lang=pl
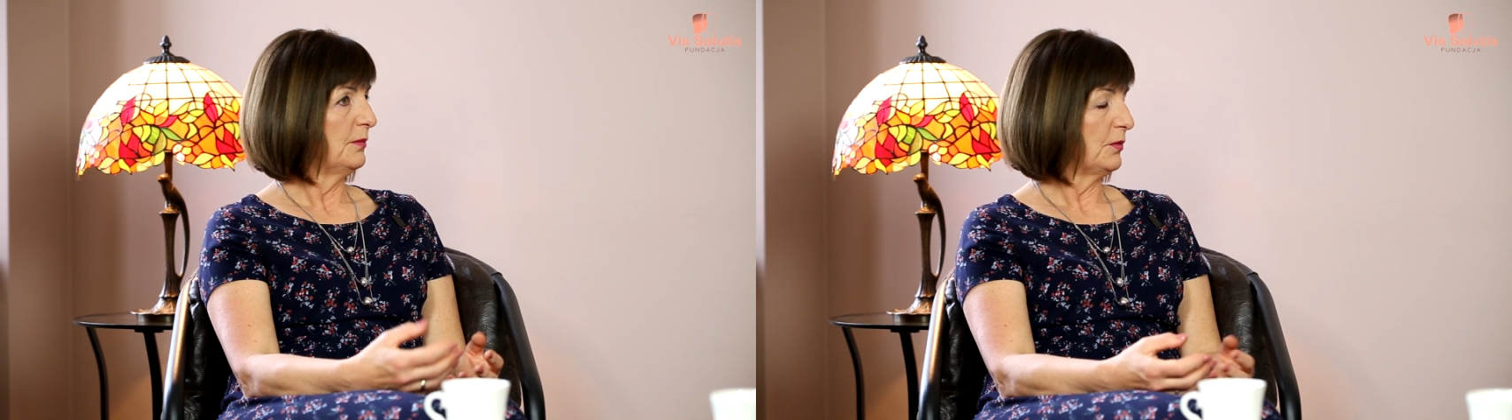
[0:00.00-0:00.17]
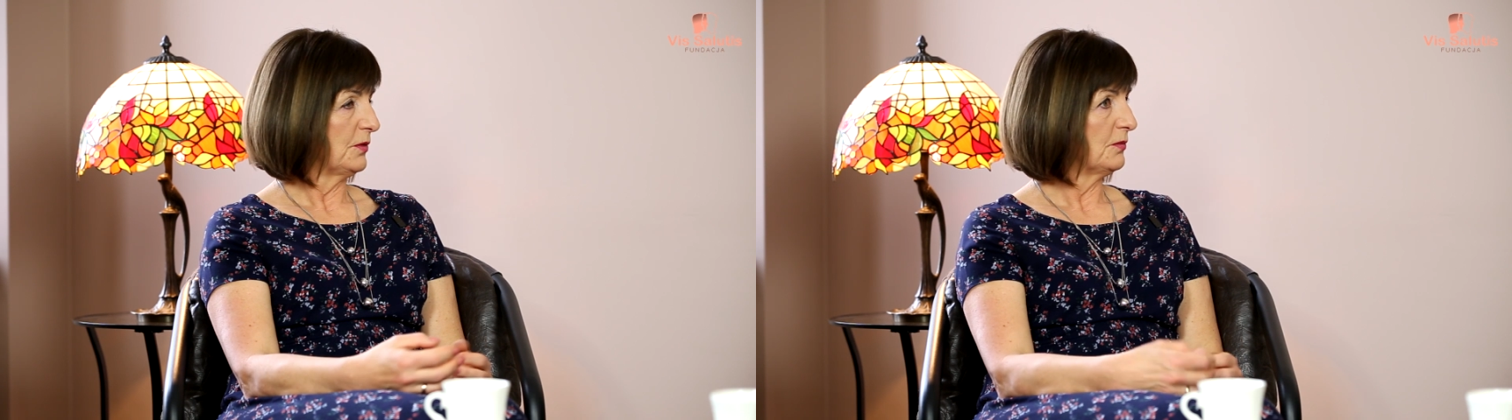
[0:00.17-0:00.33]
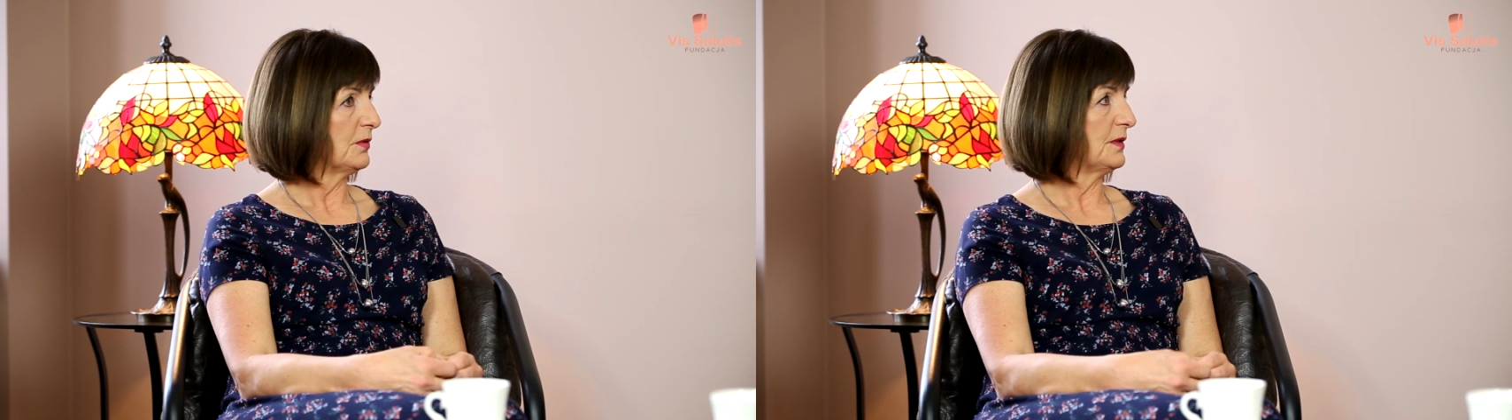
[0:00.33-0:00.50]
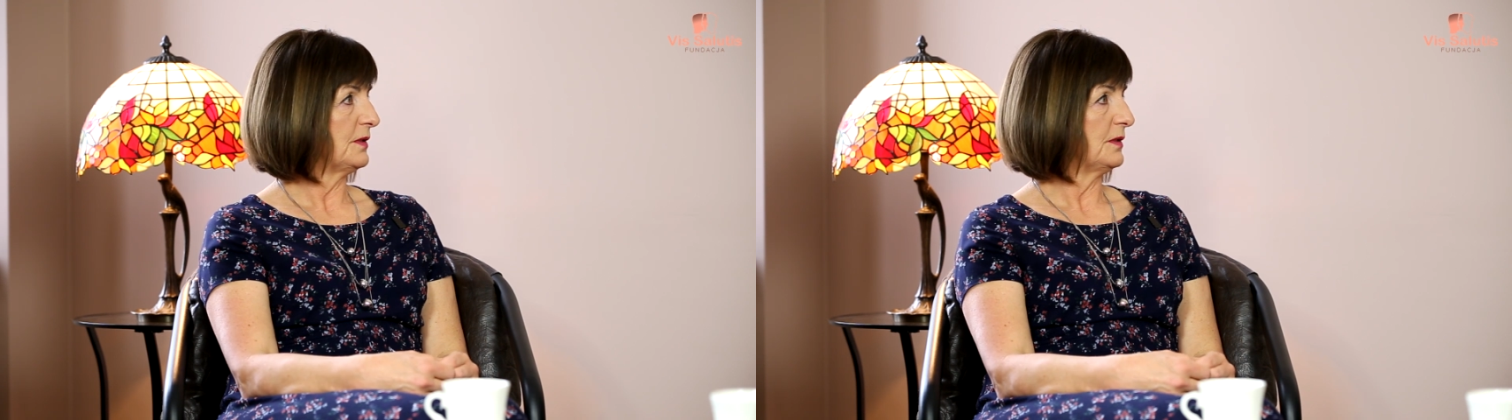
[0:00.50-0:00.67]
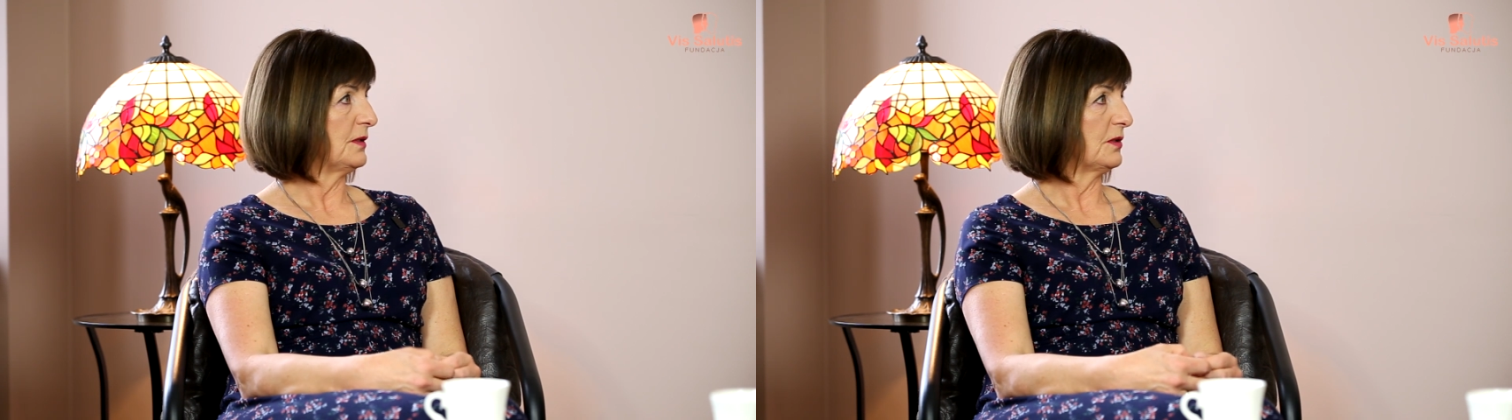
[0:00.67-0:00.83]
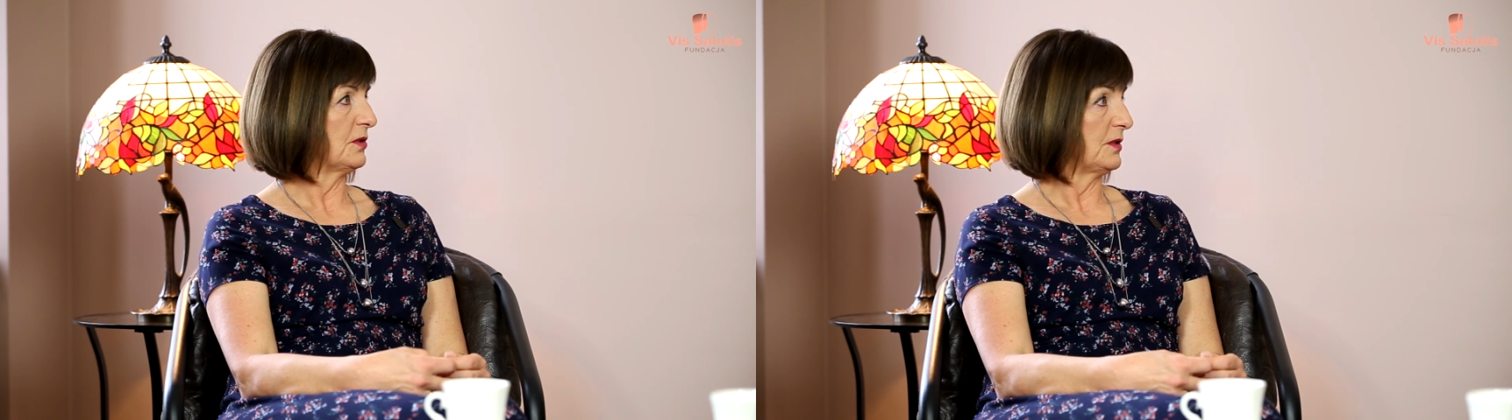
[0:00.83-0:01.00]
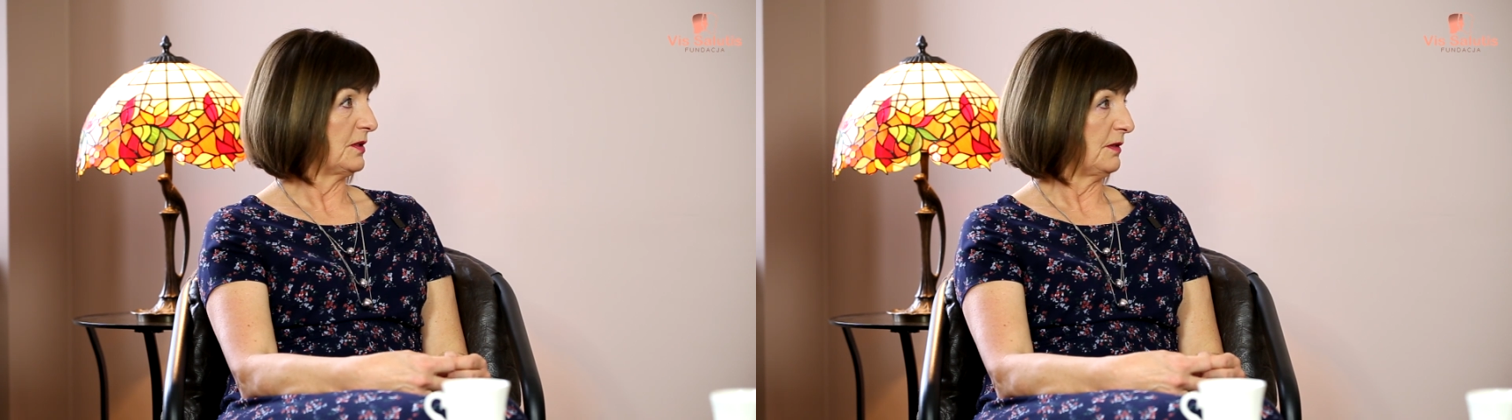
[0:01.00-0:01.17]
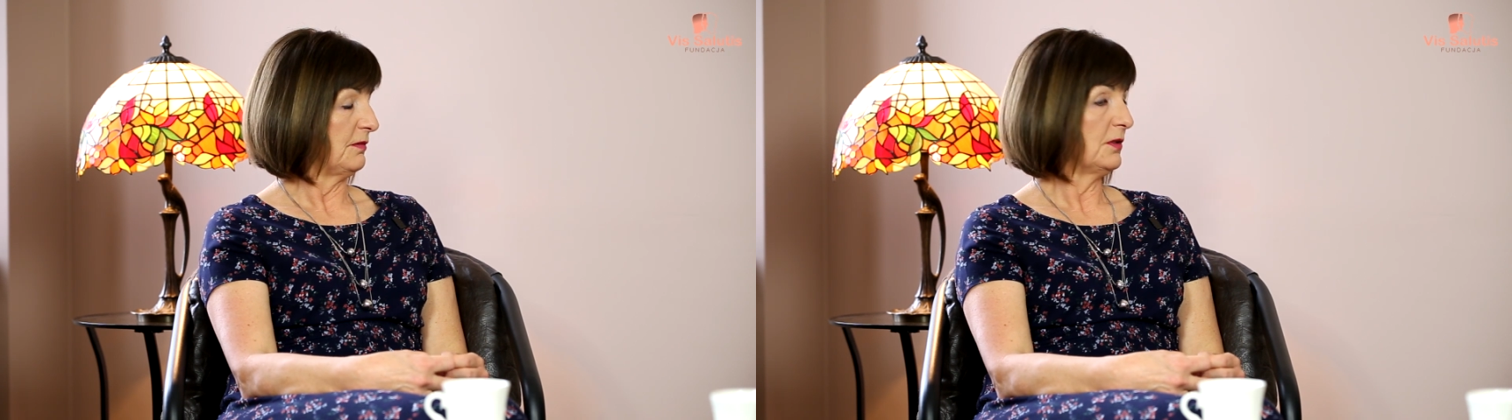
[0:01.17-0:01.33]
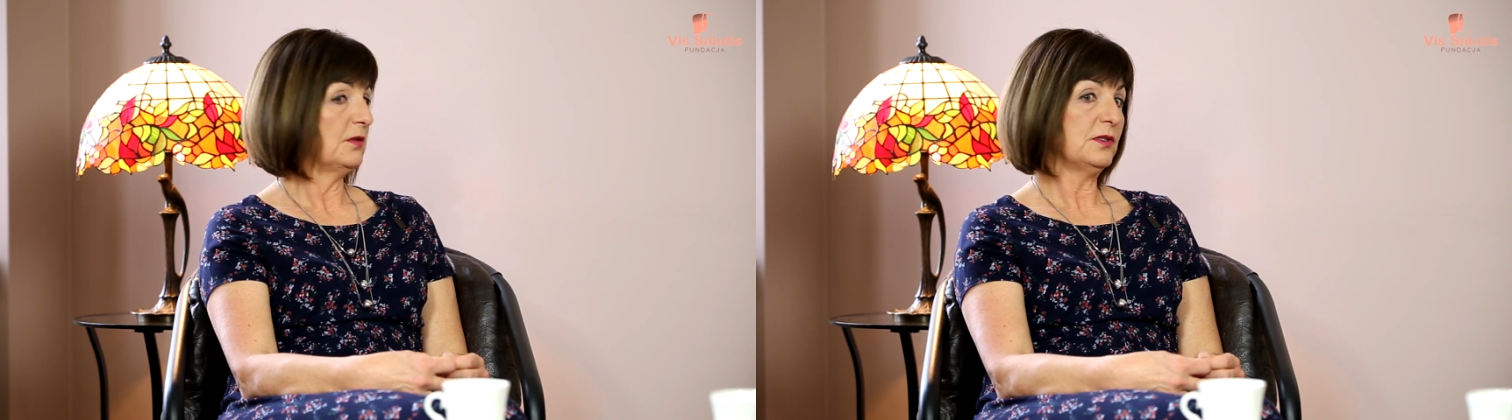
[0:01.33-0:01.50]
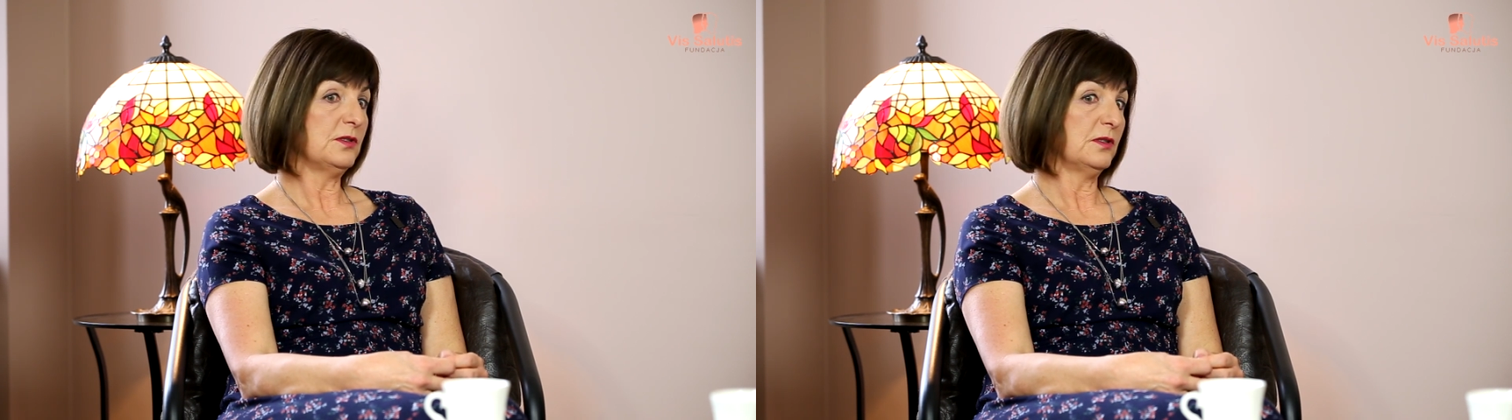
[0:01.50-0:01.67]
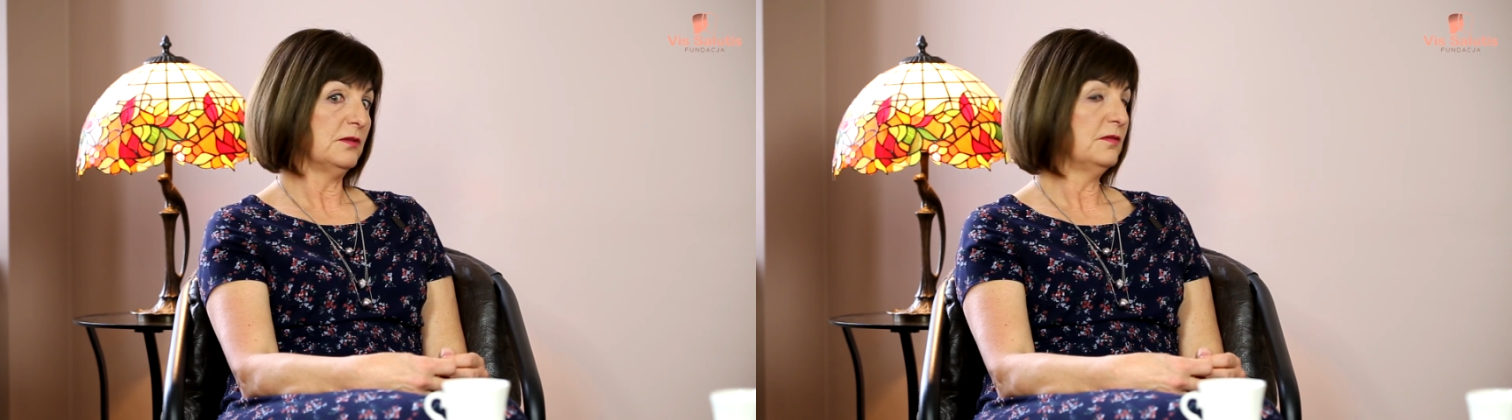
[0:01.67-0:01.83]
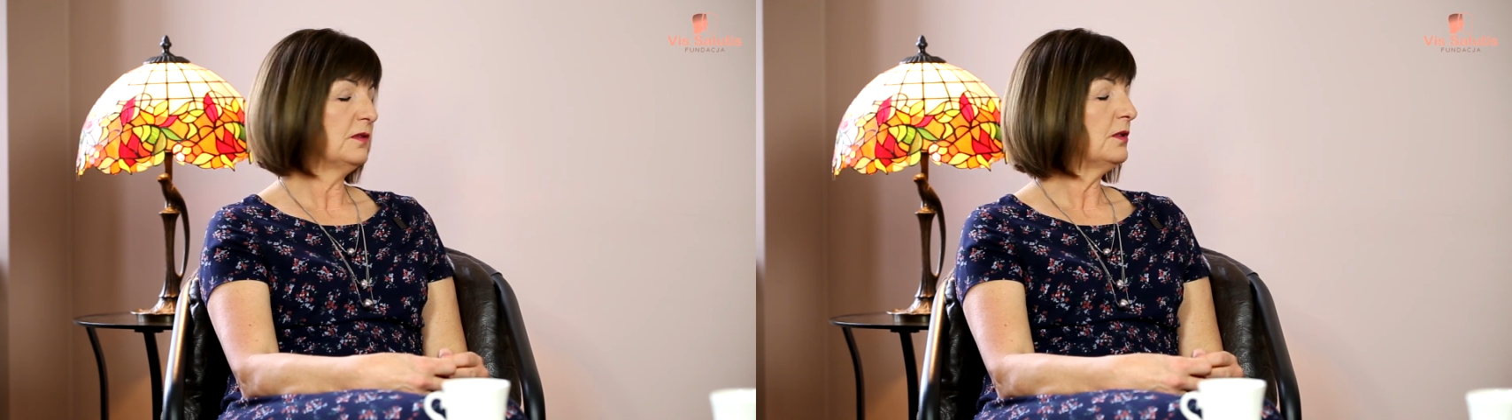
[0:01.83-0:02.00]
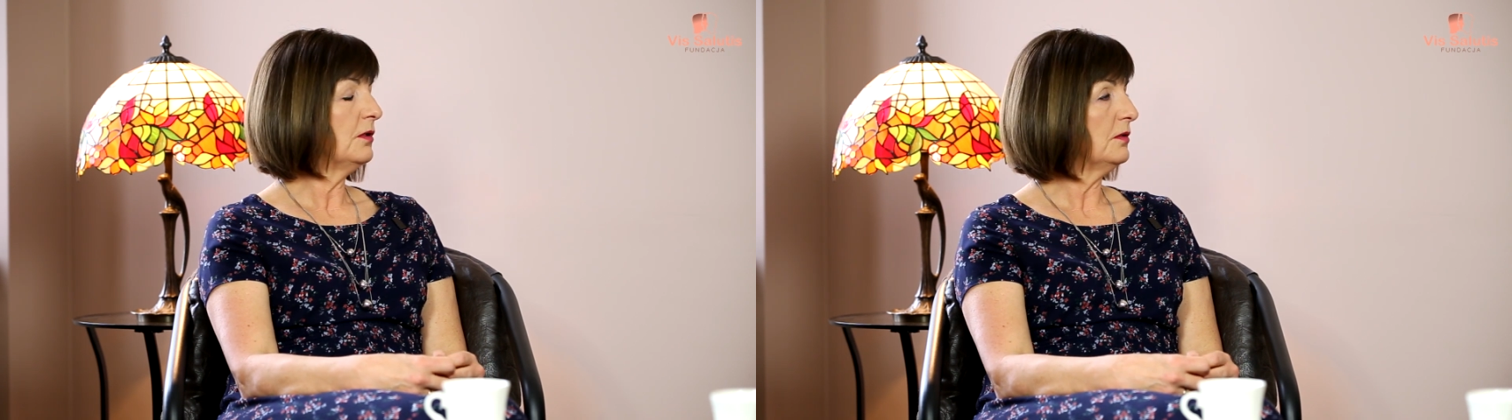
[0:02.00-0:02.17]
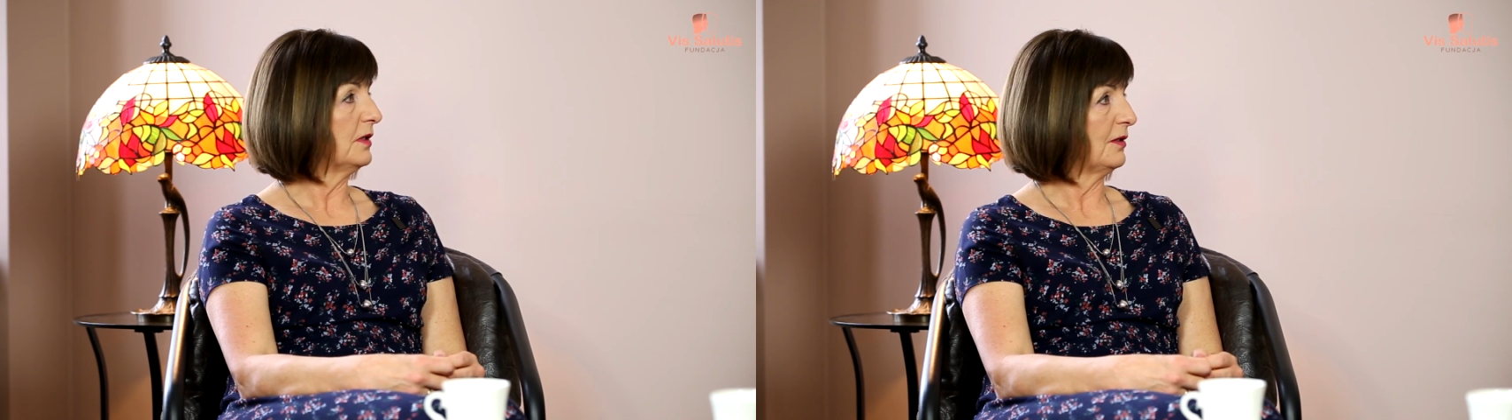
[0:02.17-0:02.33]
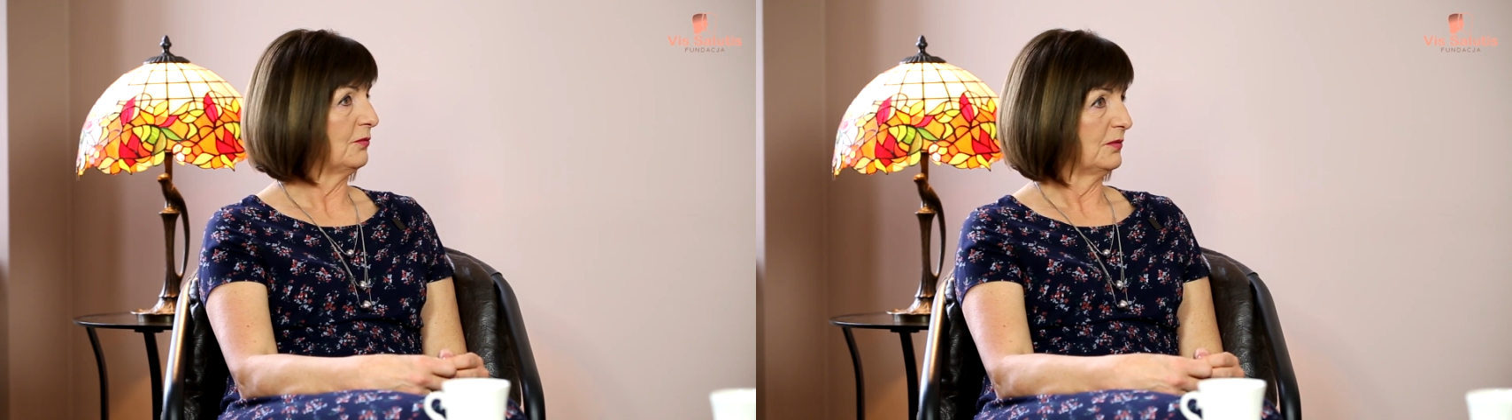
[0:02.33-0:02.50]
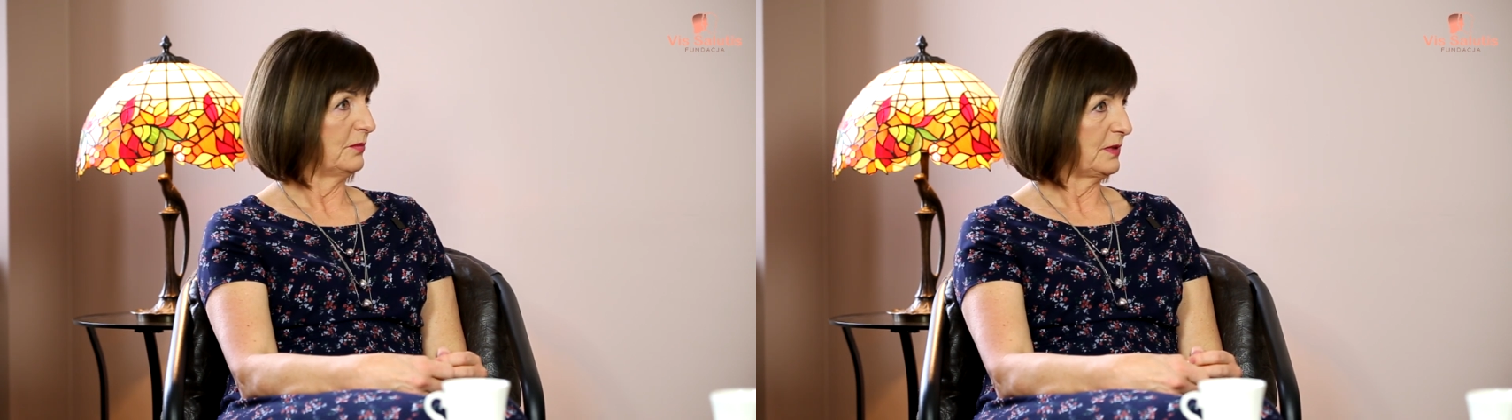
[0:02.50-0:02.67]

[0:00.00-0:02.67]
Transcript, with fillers: podjął decyzję, czy chce wykonać i go wykonał.